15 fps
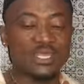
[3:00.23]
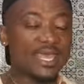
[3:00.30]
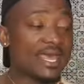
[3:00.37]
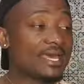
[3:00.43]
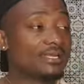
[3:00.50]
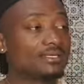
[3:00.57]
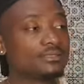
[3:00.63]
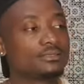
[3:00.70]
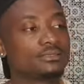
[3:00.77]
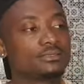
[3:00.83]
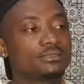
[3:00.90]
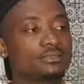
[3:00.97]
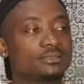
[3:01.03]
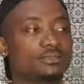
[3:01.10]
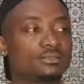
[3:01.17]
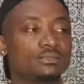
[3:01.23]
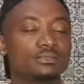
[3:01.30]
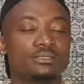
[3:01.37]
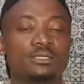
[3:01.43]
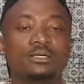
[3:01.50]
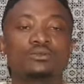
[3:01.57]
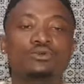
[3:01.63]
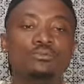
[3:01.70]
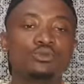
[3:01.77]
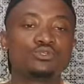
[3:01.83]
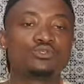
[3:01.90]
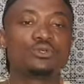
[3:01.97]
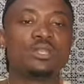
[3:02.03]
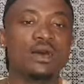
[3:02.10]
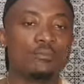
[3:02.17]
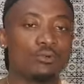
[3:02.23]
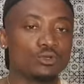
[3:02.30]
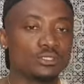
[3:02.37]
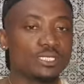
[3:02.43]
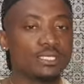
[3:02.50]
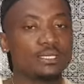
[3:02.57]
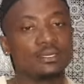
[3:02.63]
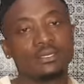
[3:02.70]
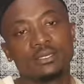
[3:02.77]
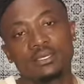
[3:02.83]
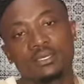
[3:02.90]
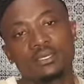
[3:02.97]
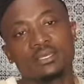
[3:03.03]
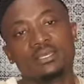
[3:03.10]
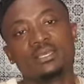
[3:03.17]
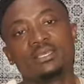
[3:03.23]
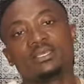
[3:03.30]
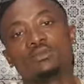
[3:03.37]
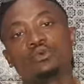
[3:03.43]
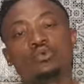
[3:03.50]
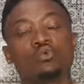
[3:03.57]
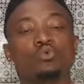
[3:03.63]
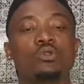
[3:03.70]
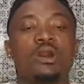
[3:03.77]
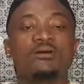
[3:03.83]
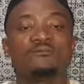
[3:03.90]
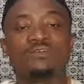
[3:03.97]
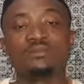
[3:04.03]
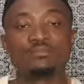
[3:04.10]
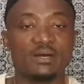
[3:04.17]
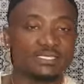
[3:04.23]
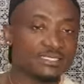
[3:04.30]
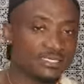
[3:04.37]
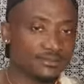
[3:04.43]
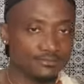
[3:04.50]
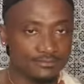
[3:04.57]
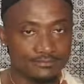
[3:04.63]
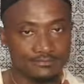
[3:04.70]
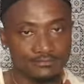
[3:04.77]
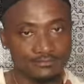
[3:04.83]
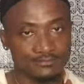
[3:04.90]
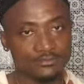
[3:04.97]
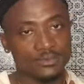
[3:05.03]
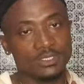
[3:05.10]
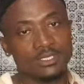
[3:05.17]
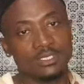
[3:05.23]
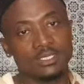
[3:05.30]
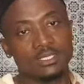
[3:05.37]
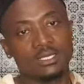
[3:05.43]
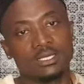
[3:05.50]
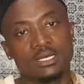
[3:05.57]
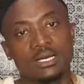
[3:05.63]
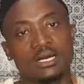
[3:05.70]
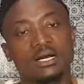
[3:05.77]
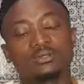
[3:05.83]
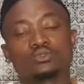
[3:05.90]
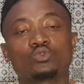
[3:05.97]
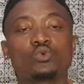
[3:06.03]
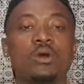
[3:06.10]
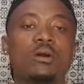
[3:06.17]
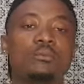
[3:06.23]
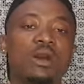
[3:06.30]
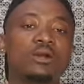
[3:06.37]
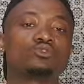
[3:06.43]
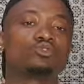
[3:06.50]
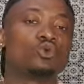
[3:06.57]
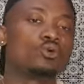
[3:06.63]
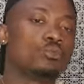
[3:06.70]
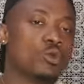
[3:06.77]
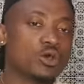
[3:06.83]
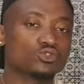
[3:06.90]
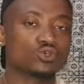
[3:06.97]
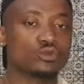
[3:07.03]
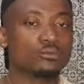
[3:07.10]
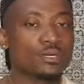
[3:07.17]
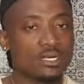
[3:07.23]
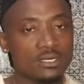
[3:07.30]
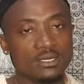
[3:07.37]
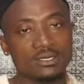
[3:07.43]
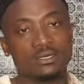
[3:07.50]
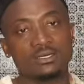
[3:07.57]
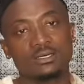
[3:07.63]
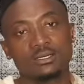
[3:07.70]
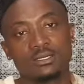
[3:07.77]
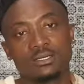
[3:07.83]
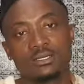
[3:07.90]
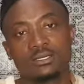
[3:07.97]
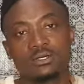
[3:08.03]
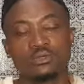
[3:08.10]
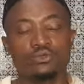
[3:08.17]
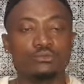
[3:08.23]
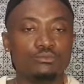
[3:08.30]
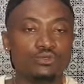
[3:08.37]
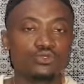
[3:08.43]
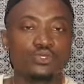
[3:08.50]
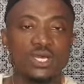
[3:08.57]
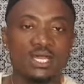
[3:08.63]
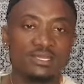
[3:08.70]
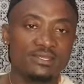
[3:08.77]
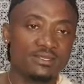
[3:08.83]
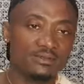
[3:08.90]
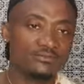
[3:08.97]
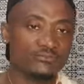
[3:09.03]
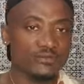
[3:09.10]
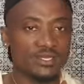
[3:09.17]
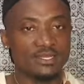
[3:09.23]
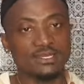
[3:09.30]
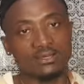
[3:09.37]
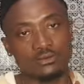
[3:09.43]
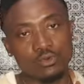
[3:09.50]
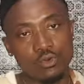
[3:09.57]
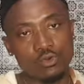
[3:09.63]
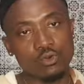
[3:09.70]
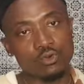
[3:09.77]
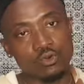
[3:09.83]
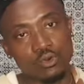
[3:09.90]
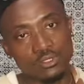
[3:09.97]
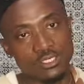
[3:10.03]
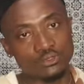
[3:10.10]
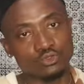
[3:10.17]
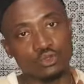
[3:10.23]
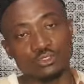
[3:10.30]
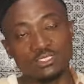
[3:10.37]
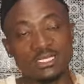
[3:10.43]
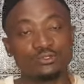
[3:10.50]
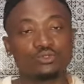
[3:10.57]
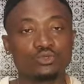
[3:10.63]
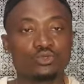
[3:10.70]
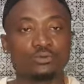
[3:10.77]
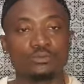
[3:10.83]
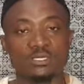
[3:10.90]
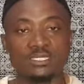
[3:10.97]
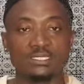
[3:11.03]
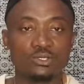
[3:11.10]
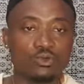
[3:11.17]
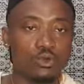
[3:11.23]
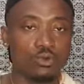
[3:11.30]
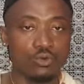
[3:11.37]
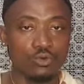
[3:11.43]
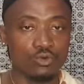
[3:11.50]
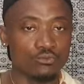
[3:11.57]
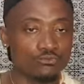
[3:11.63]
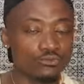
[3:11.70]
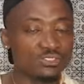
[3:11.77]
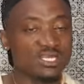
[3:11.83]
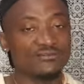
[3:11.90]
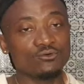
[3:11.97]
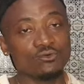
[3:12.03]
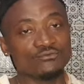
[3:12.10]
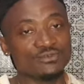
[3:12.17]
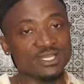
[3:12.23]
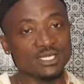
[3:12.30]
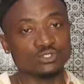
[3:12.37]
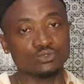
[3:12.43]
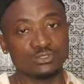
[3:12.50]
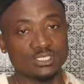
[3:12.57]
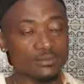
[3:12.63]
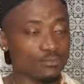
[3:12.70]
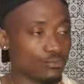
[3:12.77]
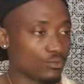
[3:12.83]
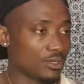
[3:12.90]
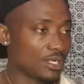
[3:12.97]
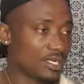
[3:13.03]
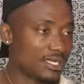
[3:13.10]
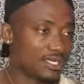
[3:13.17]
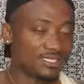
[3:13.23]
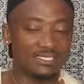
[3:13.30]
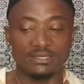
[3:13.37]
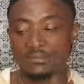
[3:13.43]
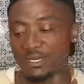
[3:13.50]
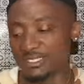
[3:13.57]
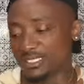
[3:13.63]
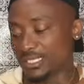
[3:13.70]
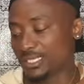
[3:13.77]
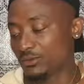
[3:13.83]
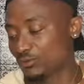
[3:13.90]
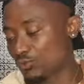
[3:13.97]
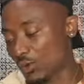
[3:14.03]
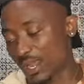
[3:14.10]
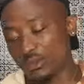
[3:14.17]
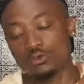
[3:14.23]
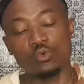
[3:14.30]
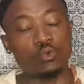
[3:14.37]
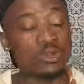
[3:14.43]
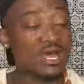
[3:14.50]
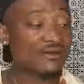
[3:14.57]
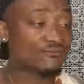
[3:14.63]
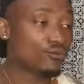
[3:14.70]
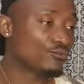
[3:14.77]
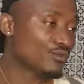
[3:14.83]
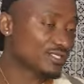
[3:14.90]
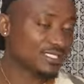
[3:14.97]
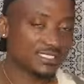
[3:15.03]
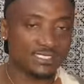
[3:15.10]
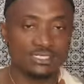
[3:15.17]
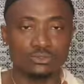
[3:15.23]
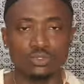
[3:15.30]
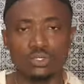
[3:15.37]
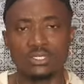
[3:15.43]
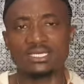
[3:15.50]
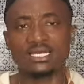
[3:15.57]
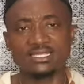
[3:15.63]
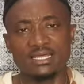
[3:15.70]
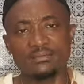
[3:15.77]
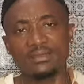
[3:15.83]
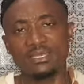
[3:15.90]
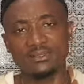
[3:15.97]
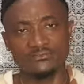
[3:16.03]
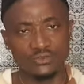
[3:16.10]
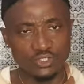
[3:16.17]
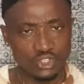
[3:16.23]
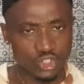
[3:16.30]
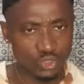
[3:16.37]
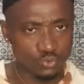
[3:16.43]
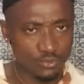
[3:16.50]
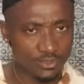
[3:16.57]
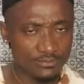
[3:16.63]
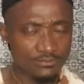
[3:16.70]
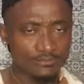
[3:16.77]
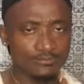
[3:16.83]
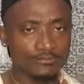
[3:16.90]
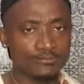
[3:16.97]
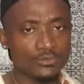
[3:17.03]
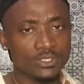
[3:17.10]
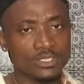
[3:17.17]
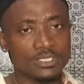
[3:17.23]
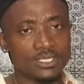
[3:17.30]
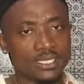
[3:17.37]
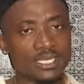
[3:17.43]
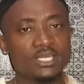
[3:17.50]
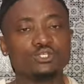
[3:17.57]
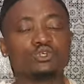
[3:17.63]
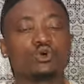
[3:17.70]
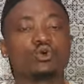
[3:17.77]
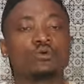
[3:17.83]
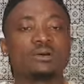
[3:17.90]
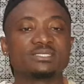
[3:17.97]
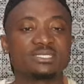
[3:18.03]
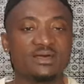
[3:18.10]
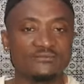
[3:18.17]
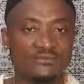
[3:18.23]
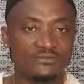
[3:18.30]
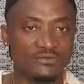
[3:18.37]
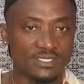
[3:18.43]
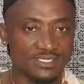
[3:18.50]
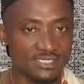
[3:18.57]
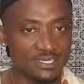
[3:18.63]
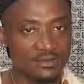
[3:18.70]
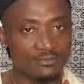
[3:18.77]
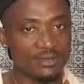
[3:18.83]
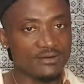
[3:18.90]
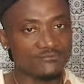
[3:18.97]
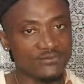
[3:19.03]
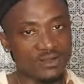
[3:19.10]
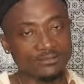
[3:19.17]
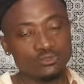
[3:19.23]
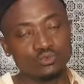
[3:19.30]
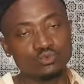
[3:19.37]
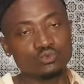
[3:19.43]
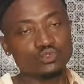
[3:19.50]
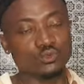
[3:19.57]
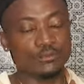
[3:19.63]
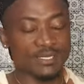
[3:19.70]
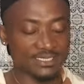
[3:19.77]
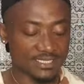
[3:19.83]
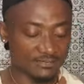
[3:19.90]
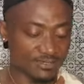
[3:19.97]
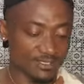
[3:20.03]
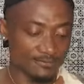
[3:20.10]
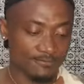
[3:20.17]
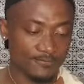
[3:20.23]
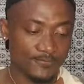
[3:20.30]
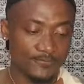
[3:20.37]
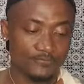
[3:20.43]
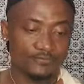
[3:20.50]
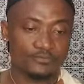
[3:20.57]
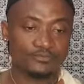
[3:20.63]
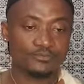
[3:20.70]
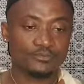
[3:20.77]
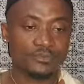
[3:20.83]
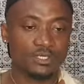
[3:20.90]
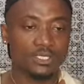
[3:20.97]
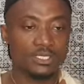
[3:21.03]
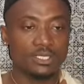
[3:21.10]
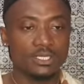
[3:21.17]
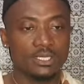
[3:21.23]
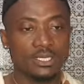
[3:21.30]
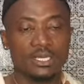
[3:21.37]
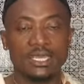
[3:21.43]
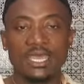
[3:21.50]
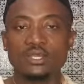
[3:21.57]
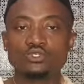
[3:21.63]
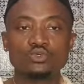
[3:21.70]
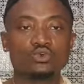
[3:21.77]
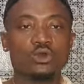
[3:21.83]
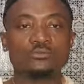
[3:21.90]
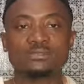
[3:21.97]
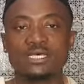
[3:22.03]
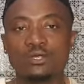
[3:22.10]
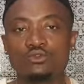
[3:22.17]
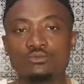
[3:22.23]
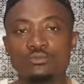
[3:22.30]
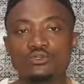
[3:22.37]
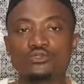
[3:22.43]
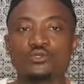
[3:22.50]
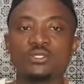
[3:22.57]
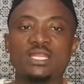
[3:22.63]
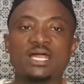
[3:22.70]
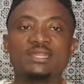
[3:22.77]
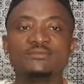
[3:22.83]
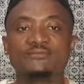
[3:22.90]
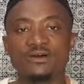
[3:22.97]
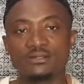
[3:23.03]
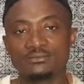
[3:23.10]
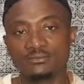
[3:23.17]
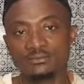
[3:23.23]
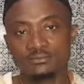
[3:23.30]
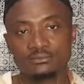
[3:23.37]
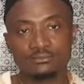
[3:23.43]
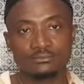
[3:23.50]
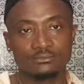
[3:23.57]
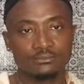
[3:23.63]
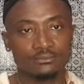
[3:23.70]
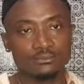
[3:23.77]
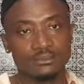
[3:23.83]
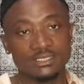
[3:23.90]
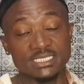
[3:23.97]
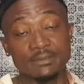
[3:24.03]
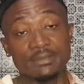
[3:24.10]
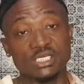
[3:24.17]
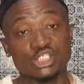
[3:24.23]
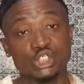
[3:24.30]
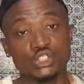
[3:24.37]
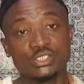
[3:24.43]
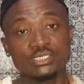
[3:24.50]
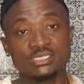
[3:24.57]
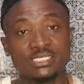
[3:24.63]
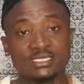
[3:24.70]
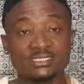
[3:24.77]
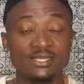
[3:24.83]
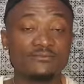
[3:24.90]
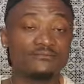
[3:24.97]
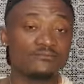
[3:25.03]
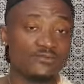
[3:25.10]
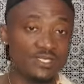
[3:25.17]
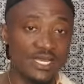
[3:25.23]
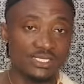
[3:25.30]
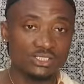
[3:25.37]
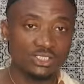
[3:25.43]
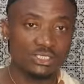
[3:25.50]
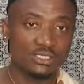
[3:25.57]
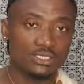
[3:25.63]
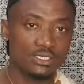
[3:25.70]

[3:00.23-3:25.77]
elle, le monsieur l'a abordé et le courant a vite passé. En, trois, en deux mois seulement, le monsieur allait faire des cola des dots, un truc. Il dit cococos, vous savez, au village, sais pour demander quoi, il faut faire ceci. Donc, la dame, elle est venue chez lui et ils ont commencé à vivre ensemble, en famille, tout se passait bien. Un jour comme ça, le monsieur, il allait vendre ses marchandises dans un village.